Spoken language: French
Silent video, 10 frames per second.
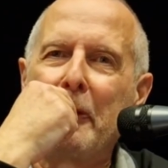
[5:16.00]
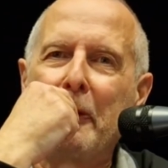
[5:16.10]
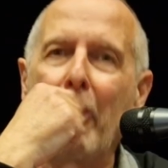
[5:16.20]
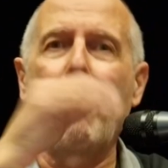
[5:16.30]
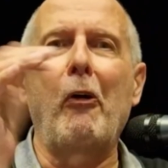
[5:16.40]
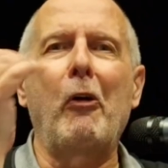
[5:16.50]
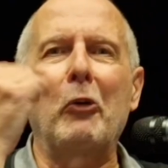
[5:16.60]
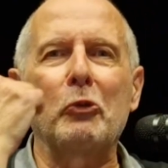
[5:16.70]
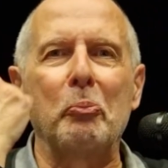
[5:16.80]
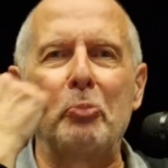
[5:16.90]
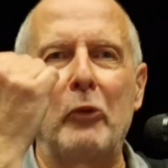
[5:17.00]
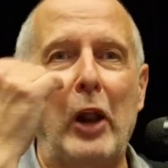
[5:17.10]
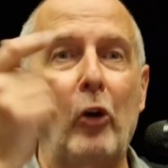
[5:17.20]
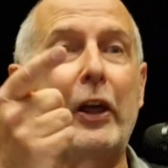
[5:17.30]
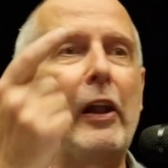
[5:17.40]
Oh, c'est pas
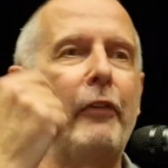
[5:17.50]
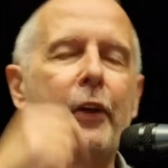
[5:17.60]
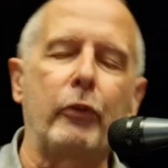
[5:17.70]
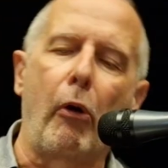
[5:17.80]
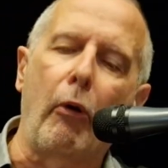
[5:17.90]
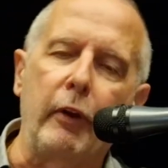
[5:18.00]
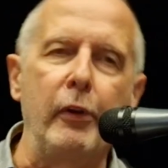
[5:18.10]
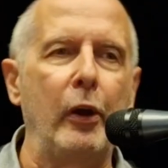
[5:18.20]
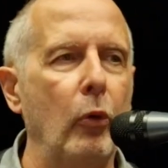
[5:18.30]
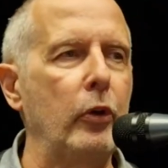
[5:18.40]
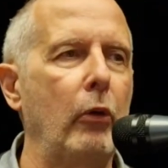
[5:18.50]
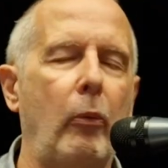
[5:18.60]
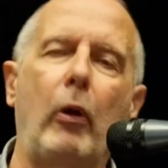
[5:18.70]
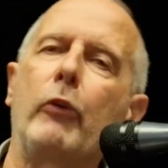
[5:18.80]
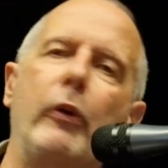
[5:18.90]
Alors qu'à l'inverse, oh, il y avait des longueurs.
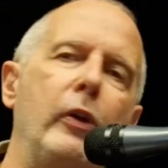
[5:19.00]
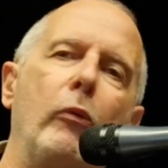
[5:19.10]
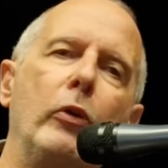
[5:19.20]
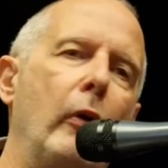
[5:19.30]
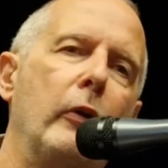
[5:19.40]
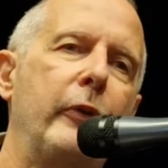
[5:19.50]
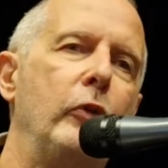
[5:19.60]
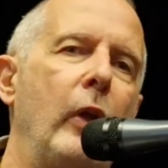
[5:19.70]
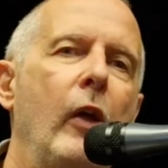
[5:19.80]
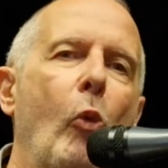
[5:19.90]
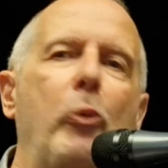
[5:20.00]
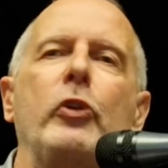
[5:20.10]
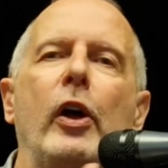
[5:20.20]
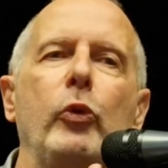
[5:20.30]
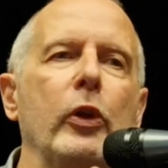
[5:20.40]
alors s'il y avait des longueurs, ça veut dire... on peut
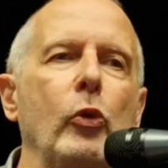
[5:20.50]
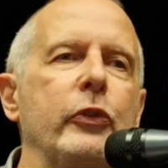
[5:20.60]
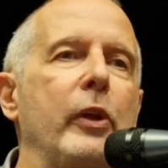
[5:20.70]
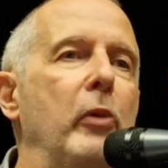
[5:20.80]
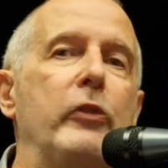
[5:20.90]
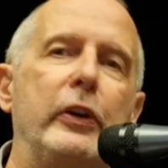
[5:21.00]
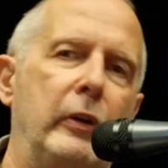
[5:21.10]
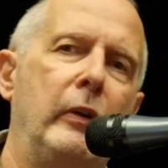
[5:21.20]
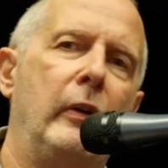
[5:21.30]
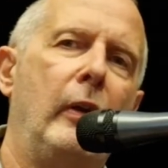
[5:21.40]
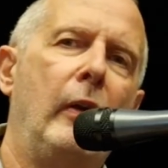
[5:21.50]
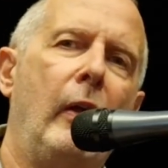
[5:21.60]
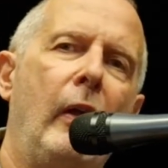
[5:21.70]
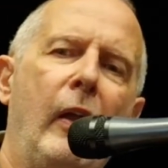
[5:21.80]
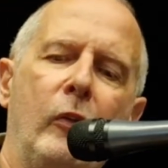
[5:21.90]
traduire, donc c'était mauvais.
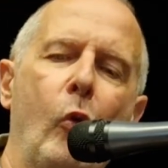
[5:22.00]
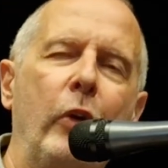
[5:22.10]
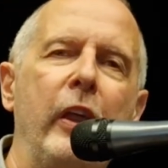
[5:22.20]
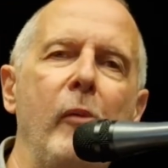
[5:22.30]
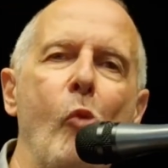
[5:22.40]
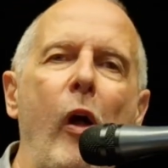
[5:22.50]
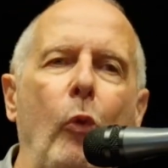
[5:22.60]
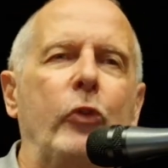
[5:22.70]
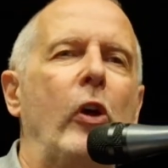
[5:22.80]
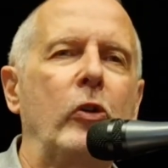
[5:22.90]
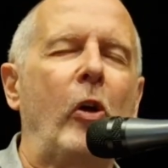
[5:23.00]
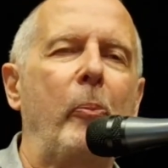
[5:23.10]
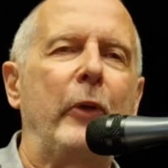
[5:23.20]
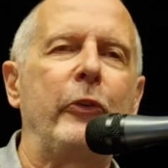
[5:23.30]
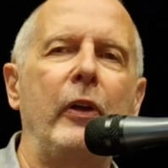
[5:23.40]
Donc vous voyez, moins on sent le temps
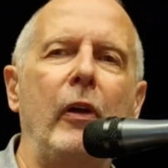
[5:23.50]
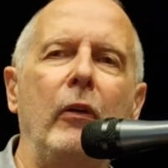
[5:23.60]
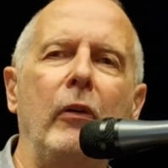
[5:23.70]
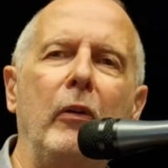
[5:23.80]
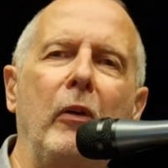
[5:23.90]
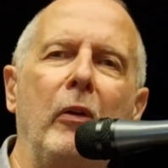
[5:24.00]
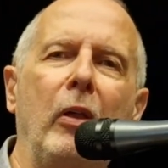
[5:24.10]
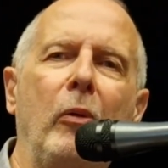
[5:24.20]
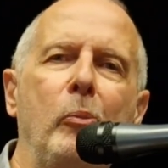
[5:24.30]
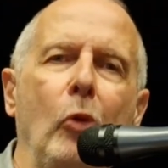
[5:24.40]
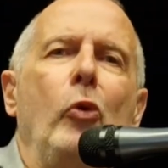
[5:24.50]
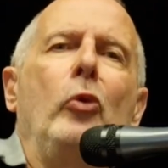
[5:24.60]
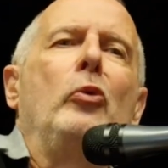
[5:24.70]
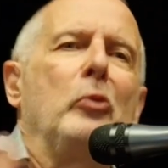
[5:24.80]
passer, plus